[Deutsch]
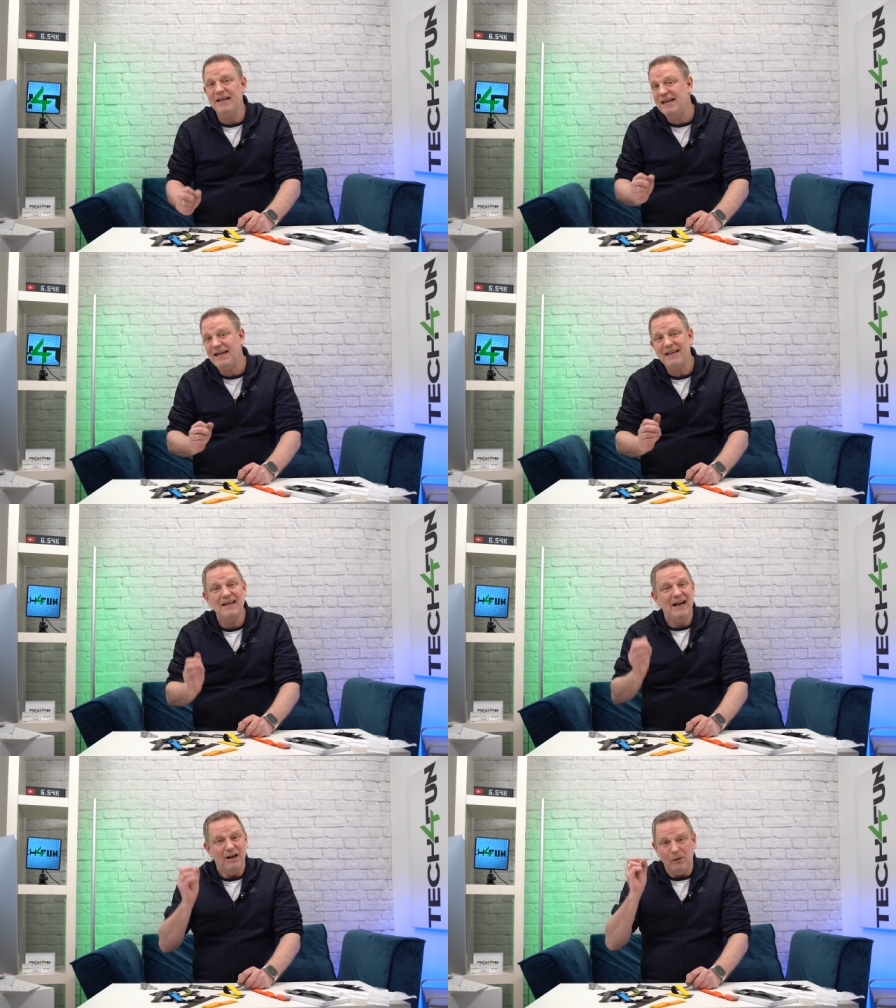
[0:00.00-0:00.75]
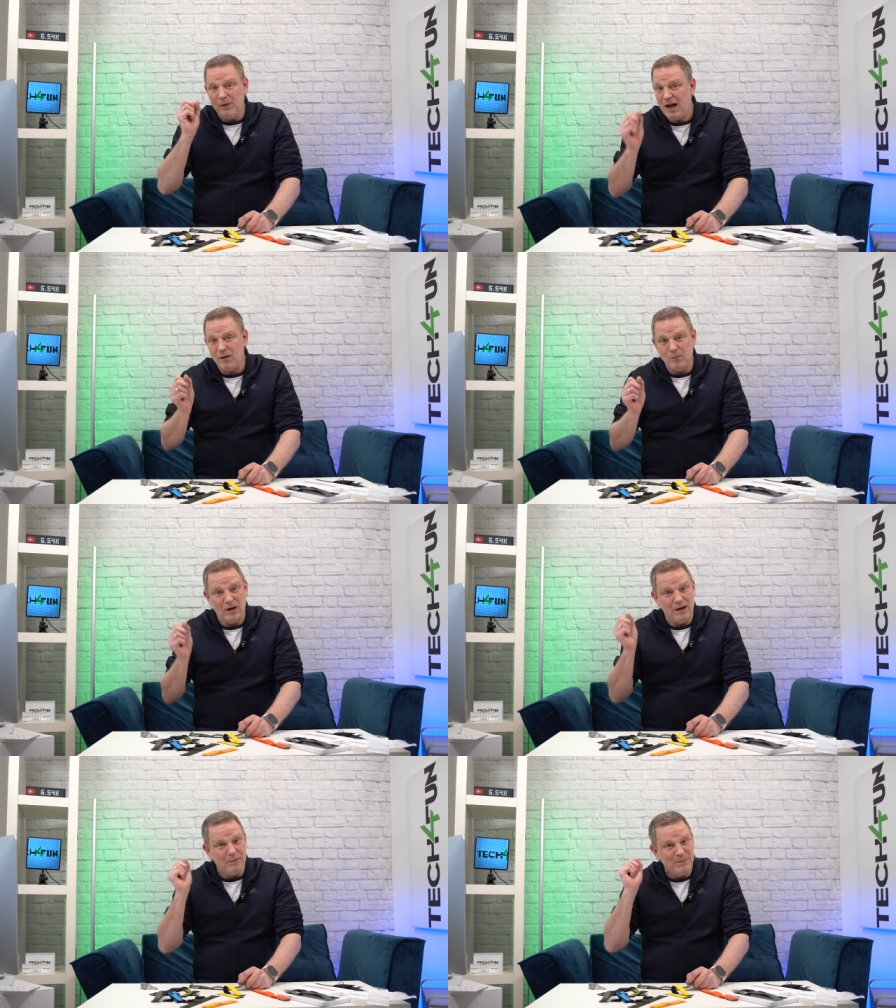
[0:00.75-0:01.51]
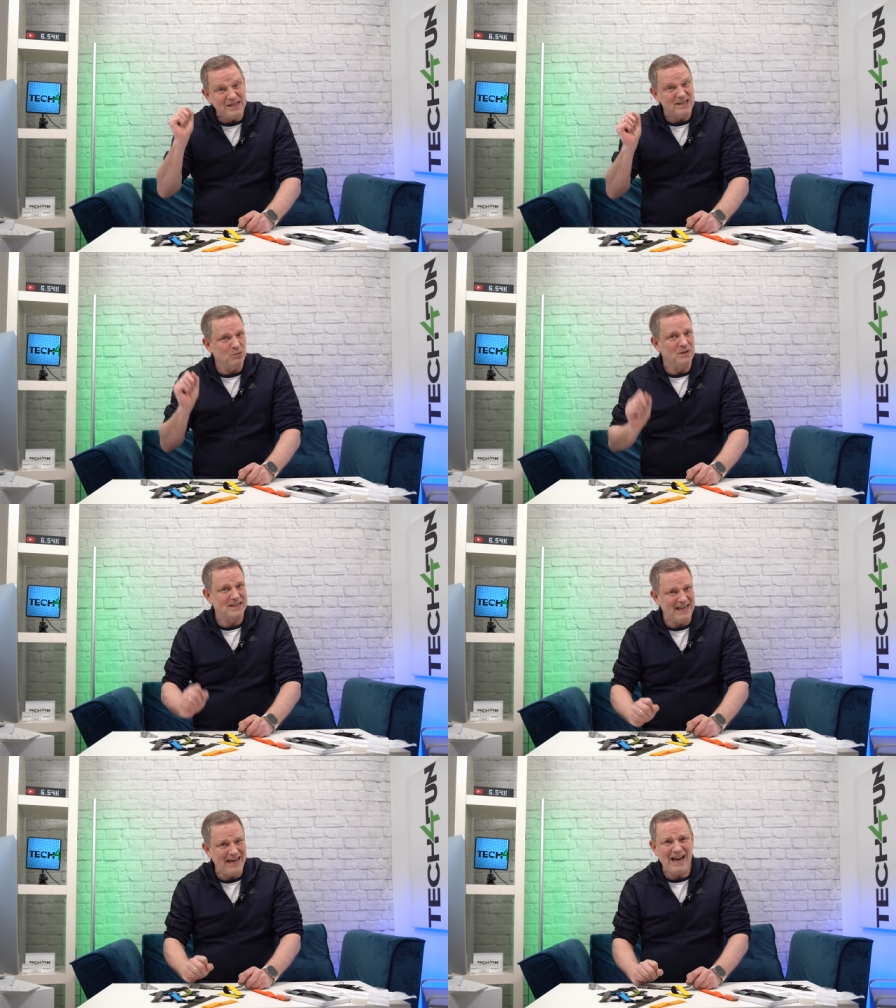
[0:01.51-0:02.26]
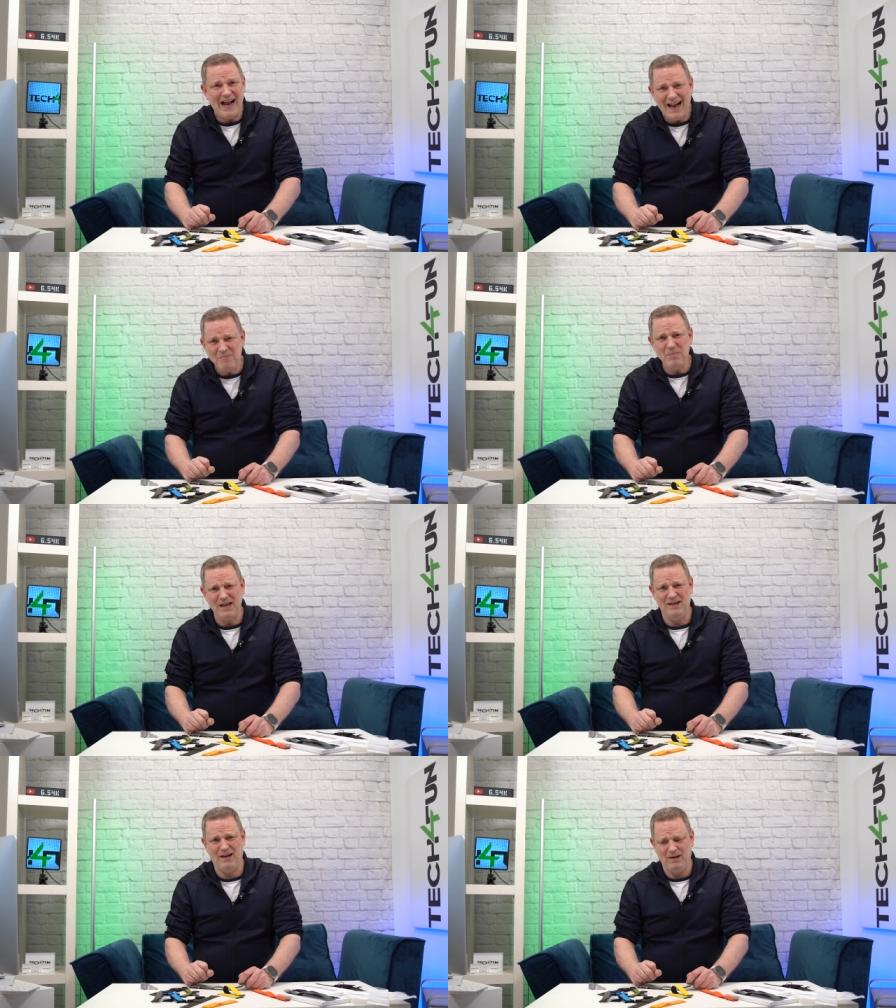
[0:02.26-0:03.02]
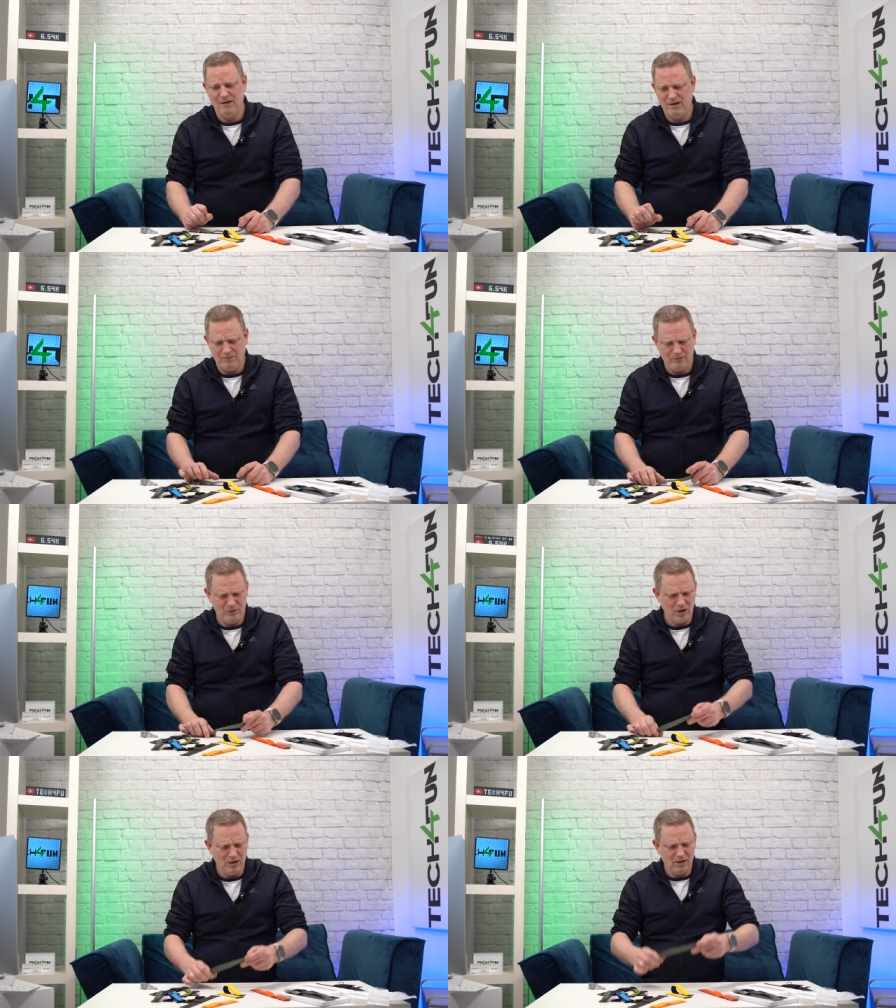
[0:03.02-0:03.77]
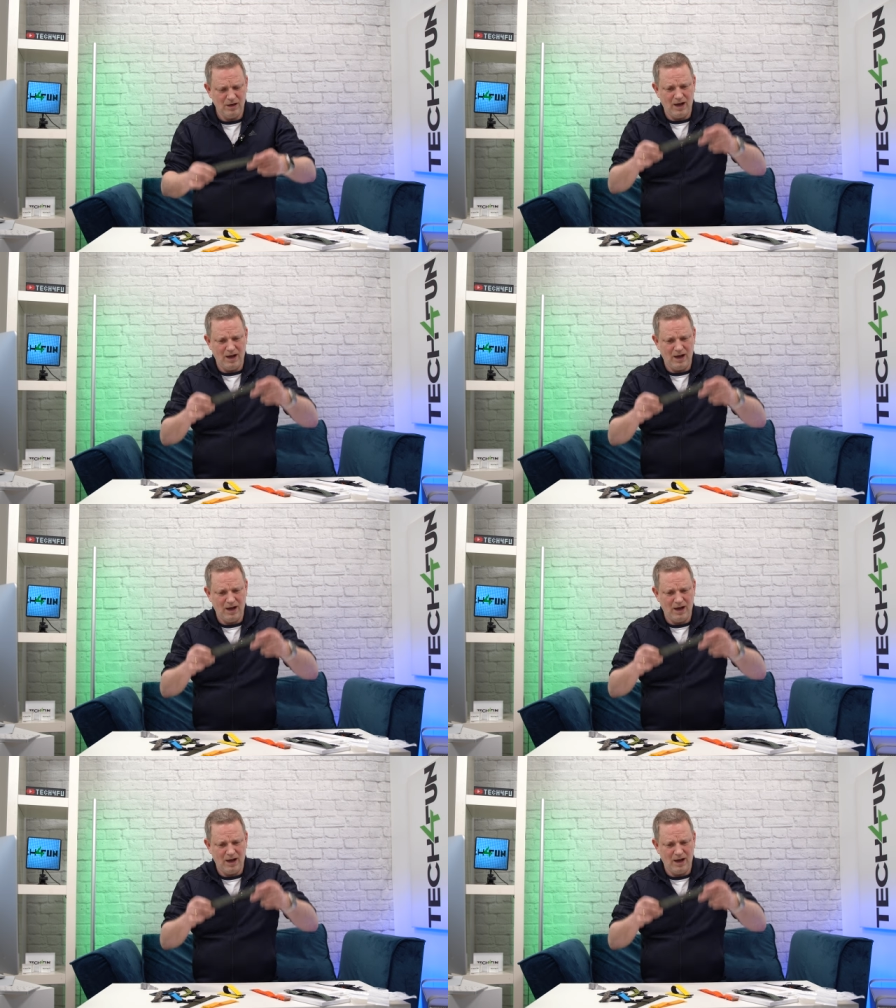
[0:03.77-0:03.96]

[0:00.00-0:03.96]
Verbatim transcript: Ihr kriegt ja bis zu 10 Armbänder für